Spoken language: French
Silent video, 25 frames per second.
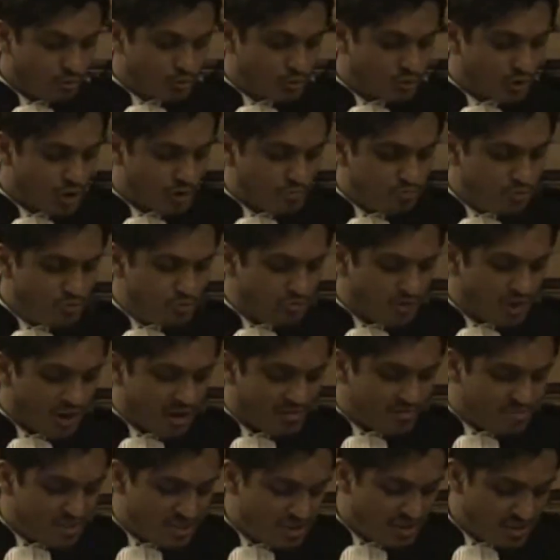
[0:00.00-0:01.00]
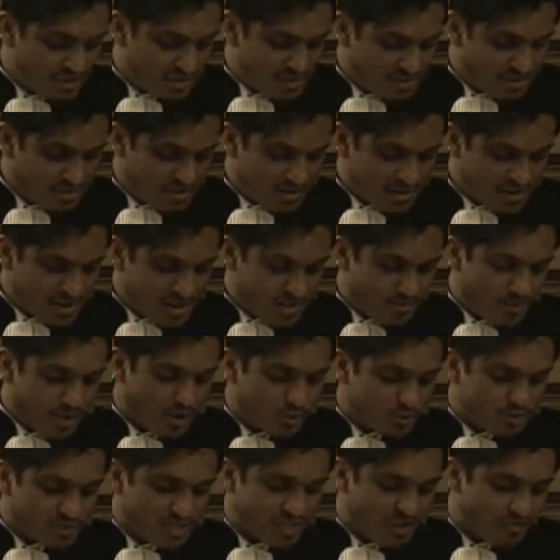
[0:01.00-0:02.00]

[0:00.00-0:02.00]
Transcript: Le seul but dans la vie n'est pas de